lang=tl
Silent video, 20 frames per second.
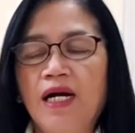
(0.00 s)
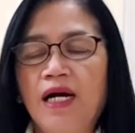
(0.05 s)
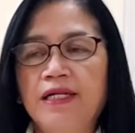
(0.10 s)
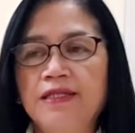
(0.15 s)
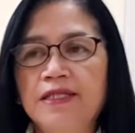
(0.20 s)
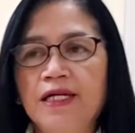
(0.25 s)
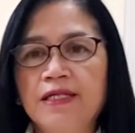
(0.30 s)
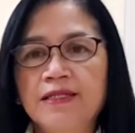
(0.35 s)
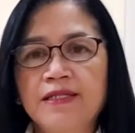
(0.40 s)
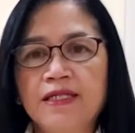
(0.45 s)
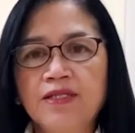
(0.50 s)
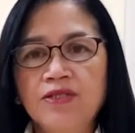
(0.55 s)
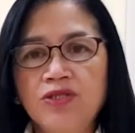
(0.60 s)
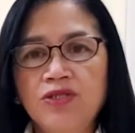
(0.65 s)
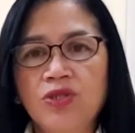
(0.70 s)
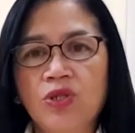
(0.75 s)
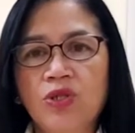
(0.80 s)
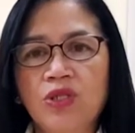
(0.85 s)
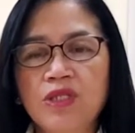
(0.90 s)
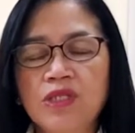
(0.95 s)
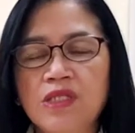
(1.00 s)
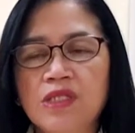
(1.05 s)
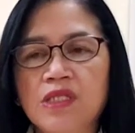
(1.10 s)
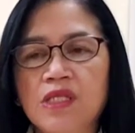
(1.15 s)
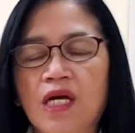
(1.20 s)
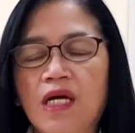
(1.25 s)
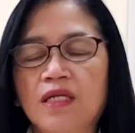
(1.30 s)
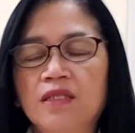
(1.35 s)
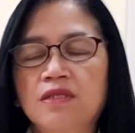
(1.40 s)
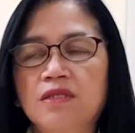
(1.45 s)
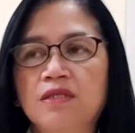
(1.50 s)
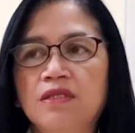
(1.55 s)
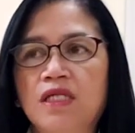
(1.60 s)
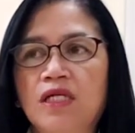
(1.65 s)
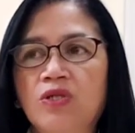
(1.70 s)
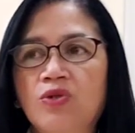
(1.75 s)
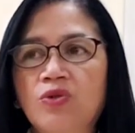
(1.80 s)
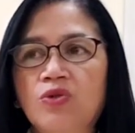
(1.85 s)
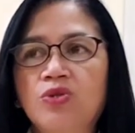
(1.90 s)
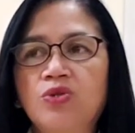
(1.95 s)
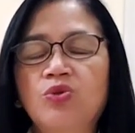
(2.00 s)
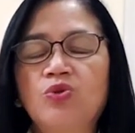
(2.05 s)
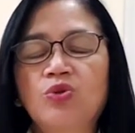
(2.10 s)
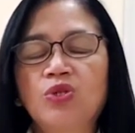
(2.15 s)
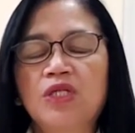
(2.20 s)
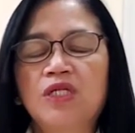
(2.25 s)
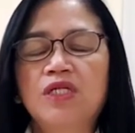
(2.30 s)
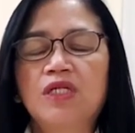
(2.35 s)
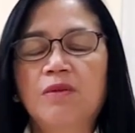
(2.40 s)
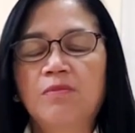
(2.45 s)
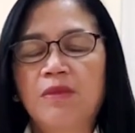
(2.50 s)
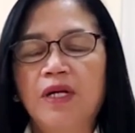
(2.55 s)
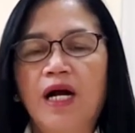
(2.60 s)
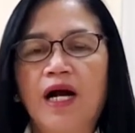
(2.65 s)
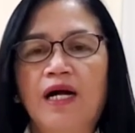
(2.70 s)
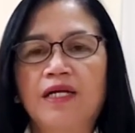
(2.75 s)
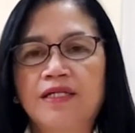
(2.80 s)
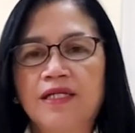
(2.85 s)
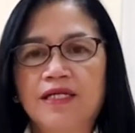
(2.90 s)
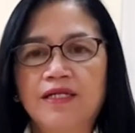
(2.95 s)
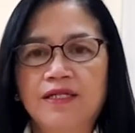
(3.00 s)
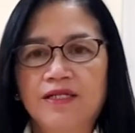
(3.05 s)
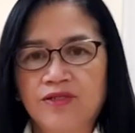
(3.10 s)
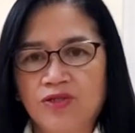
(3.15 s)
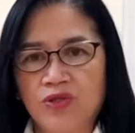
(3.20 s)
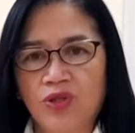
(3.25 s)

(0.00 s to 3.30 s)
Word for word: anak ng Diyos, ang tinuturing ng mga anak ng